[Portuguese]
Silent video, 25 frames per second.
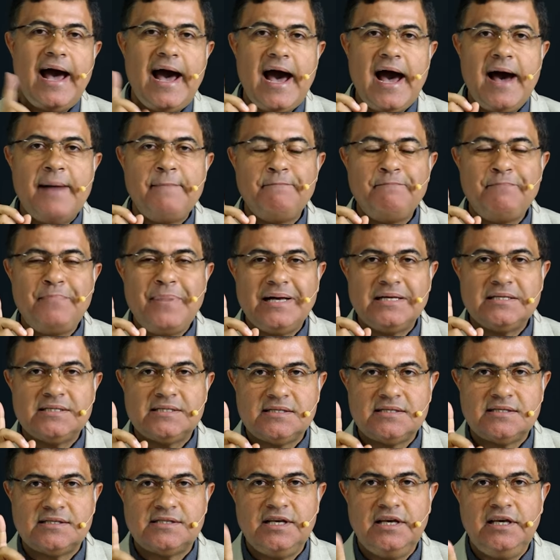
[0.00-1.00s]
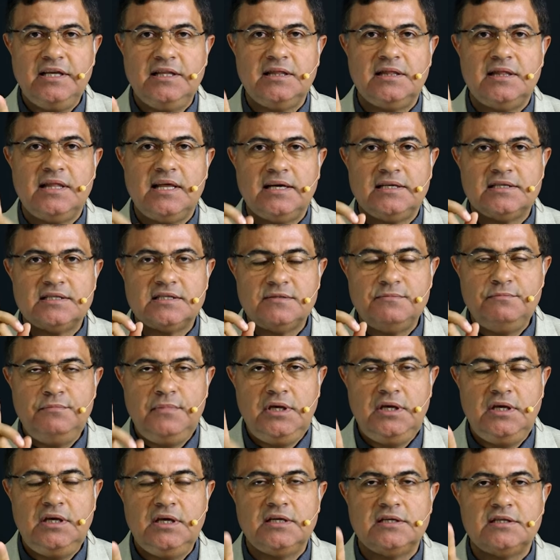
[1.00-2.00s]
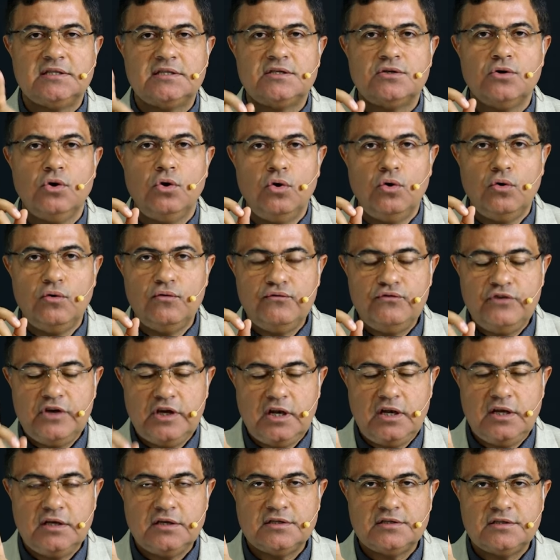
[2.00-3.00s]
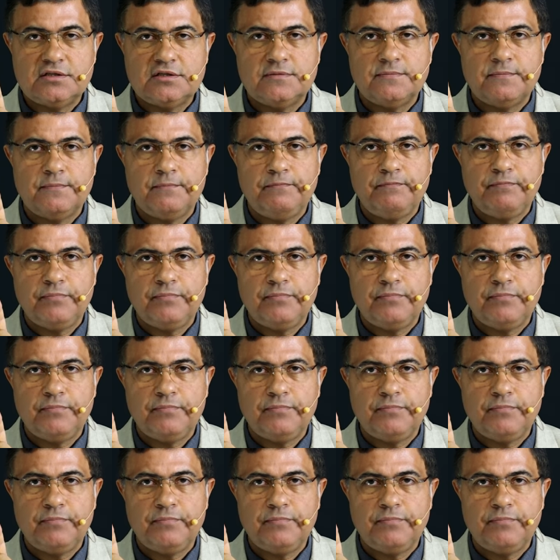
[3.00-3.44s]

Apacenta as minhas ovelhas.